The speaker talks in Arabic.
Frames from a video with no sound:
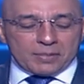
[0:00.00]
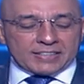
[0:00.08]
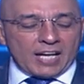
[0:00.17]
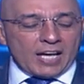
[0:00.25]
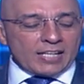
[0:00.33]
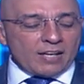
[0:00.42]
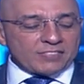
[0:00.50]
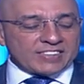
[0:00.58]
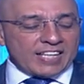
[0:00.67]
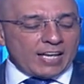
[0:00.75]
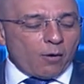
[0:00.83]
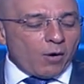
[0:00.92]
بالصحة
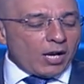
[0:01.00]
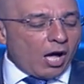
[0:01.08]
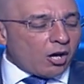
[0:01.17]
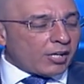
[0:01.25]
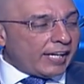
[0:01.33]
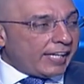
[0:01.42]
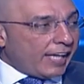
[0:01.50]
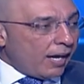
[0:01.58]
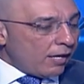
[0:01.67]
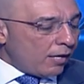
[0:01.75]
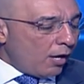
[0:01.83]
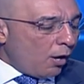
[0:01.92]
النفسية
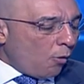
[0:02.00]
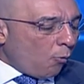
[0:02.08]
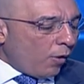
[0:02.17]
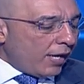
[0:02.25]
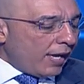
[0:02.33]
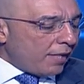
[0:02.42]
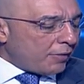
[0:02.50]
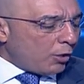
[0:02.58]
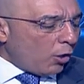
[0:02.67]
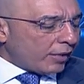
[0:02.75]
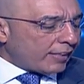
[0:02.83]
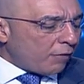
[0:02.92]
والعقلية
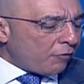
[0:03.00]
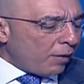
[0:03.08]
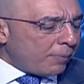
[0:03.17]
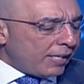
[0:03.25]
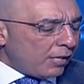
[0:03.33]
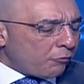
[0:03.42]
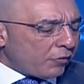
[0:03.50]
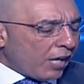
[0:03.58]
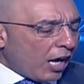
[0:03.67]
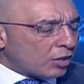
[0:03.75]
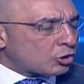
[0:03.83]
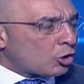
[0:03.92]
والذي يحتفل به
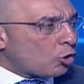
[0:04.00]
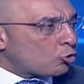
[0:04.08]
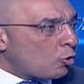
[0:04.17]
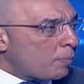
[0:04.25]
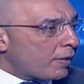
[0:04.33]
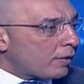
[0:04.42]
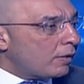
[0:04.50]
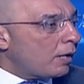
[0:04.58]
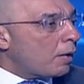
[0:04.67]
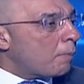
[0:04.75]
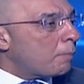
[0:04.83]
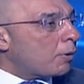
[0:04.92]
في 10 أكتوبر
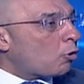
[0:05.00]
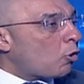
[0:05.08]
من